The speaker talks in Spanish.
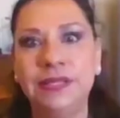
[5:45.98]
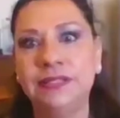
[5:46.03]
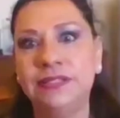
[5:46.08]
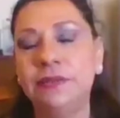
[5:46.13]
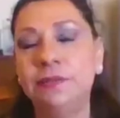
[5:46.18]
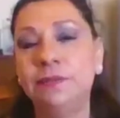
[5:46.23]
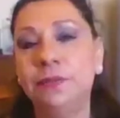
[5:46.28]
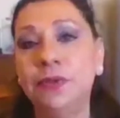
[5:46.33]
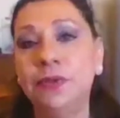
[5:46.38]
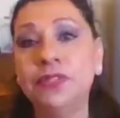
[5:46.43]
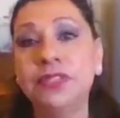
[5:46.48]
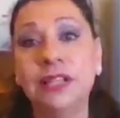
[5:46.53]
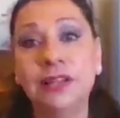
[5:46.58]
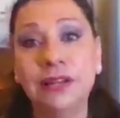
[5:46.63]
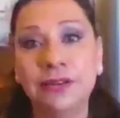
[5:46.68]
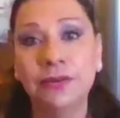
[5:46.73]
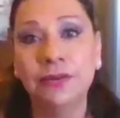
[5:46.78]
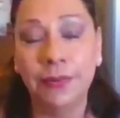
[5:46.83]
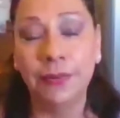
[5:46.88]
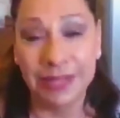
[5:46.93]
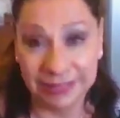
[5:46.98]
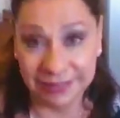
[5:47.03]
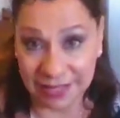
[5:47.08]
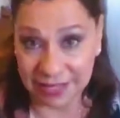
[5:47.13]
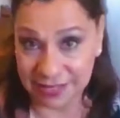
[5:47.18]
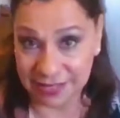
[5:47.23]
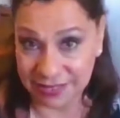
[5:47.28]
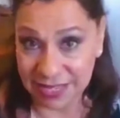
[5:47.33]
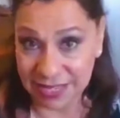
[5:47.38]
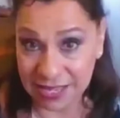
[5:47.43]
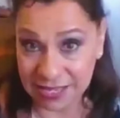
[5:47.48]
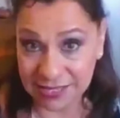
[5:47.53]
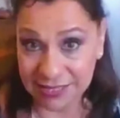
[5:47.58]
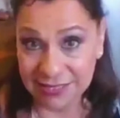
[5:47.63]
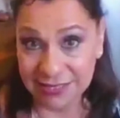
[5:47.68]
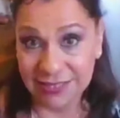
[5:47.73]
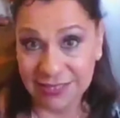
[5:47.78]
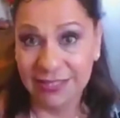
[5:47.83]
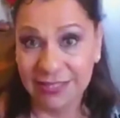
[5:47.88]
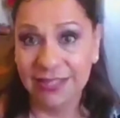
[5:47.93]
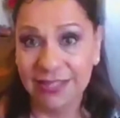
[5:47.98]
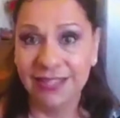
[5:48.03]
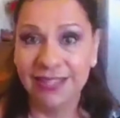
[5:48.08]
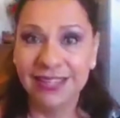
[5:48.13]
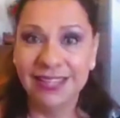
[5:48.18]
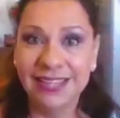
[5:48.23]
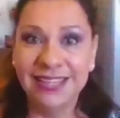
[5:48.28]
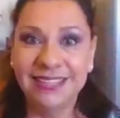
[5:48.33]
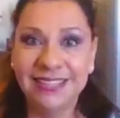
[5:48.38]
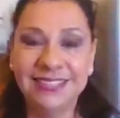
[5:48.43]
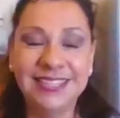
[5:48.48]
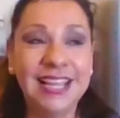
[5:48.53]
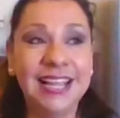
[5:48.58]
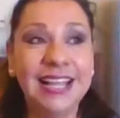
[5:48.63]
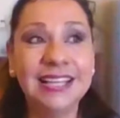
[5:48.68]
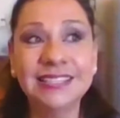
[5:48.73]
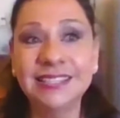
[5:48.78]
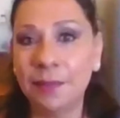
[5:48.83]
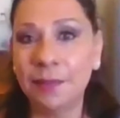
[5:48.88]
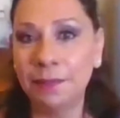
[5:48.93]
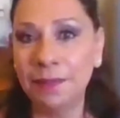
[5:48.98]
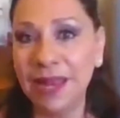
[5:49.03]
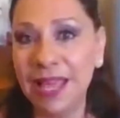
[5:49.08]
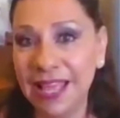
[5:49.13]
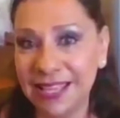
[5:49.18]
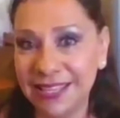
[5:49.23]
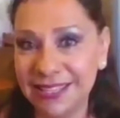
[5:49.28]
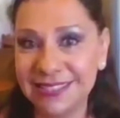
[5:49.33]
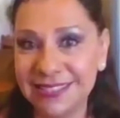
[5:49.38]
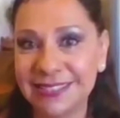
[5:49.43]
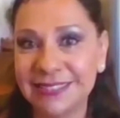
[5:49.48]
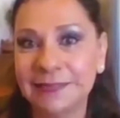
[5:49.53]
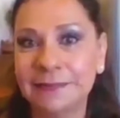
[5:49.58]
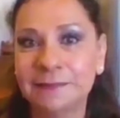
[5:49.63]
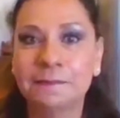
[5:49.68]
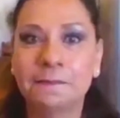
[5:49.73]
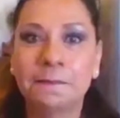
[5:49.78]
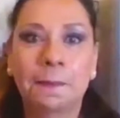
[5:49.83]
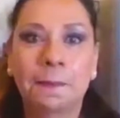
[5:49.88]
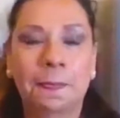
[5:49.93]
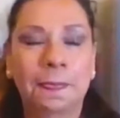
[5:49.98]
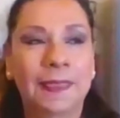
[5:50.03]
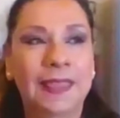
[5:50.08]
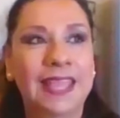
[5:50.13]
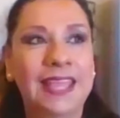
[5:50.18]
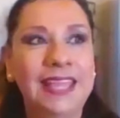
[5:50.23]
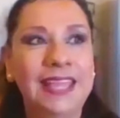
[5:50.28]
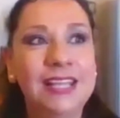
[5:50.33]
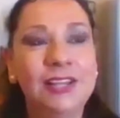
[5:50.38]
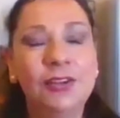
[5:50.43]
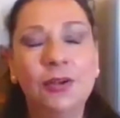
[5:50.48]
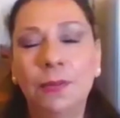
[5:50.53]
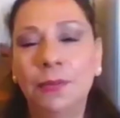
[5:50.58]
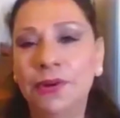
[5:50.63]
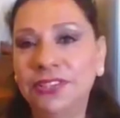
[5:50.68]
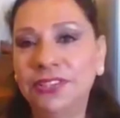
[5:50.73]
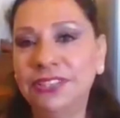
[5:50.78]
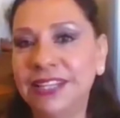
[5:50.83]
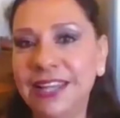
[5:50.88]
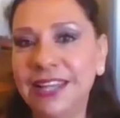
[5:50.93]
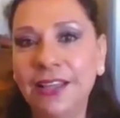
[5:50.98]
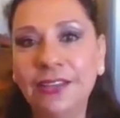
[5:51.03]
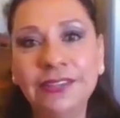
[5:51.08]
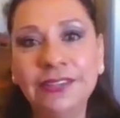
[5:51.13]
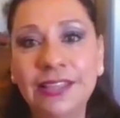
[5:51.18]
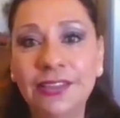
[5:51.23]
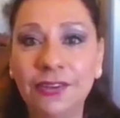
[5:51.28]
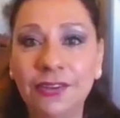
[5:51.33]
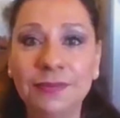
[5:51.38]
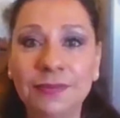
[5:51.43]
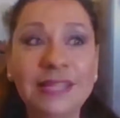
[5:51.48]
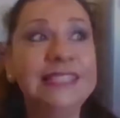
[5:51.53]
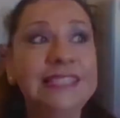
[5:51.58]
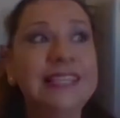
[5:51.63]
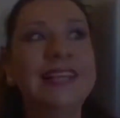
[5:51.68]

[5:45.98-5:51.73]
principios del 96. Llega a San Blas y como no tenía dónde dormir